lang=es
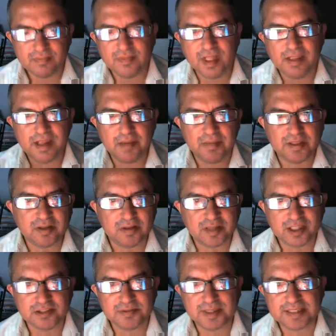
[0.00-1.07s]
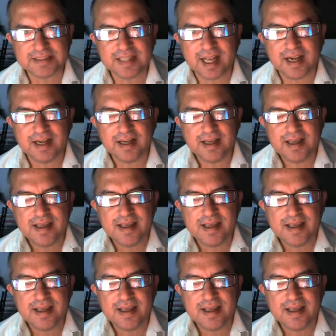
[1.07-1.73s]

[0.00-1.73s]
de, diámetro transversal